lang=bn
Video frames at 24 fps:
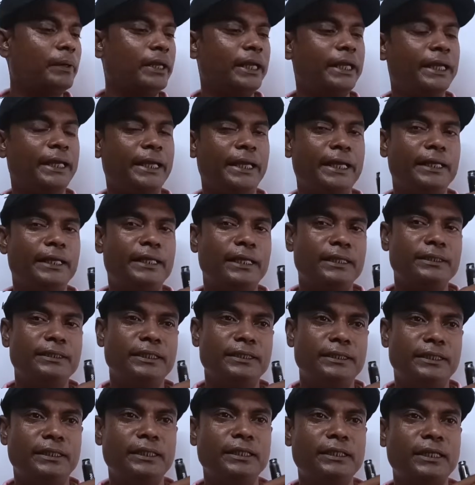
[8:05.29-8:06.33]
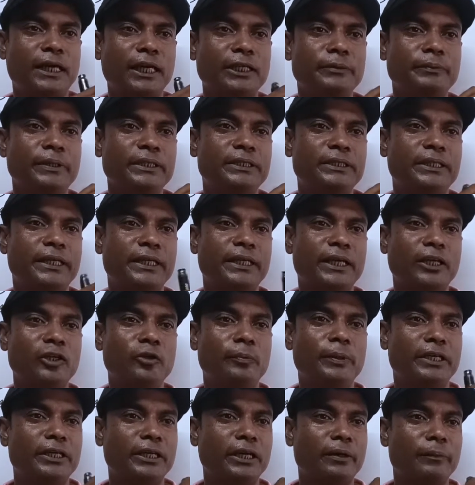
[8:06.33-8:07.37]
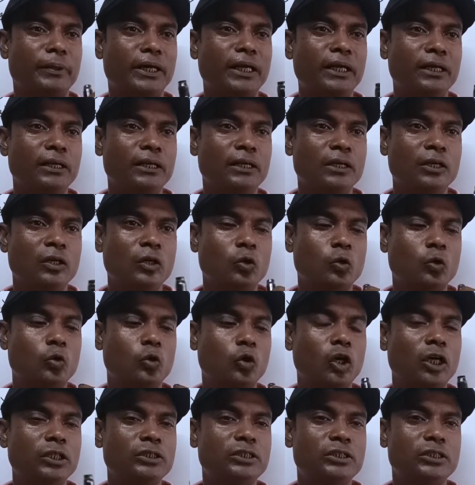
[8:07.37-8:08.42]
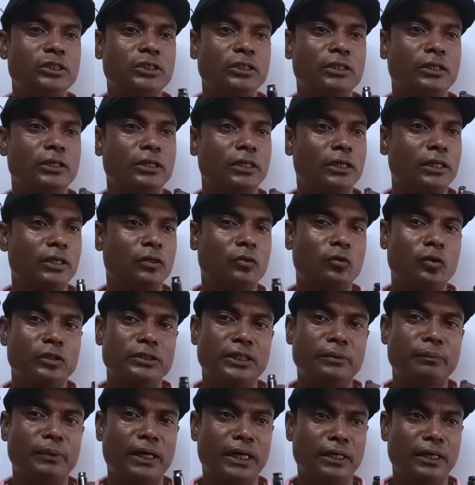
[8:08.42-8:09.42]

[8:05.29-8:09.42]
এটা যে ডিগ্রিটা আসবে সেটাই হবে কি আমার কস কজের মান